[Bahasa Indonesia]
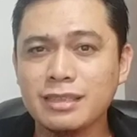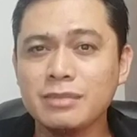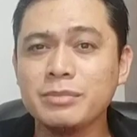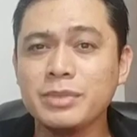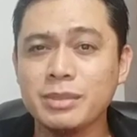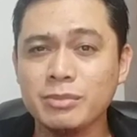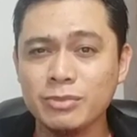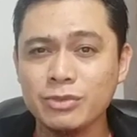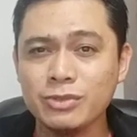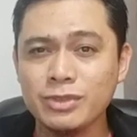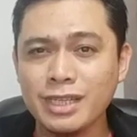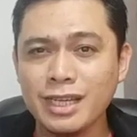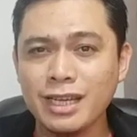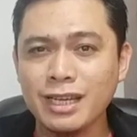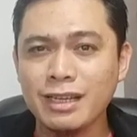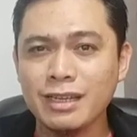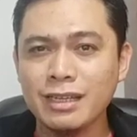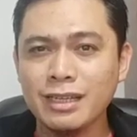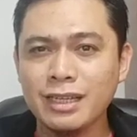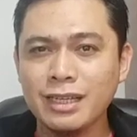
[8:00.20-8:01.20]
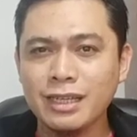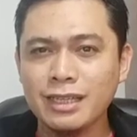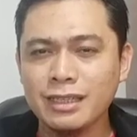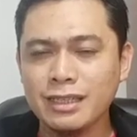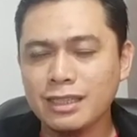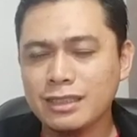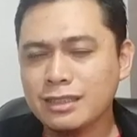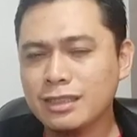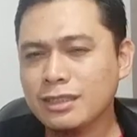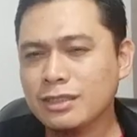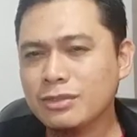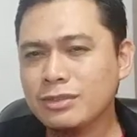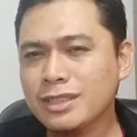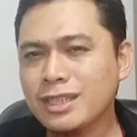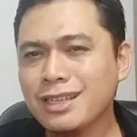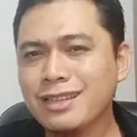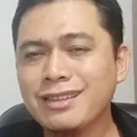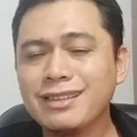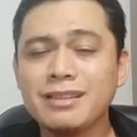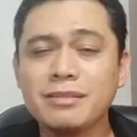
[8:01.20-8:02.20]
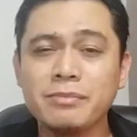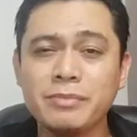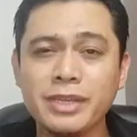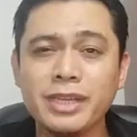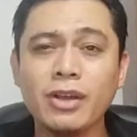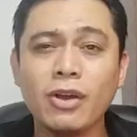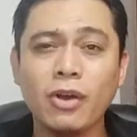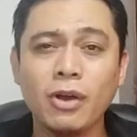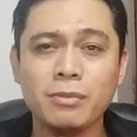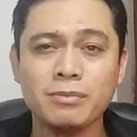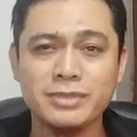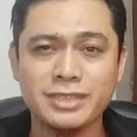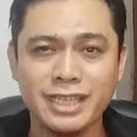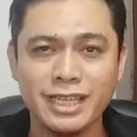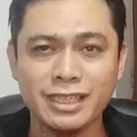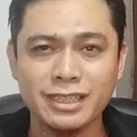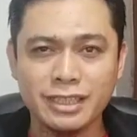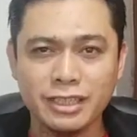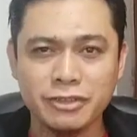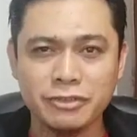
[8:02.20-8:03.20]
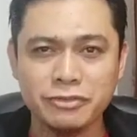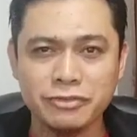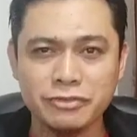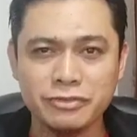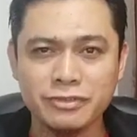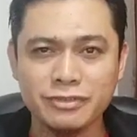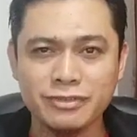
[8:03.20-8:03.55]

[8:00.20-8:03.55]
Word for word: lebih mudah dan tentunya lebih objektif.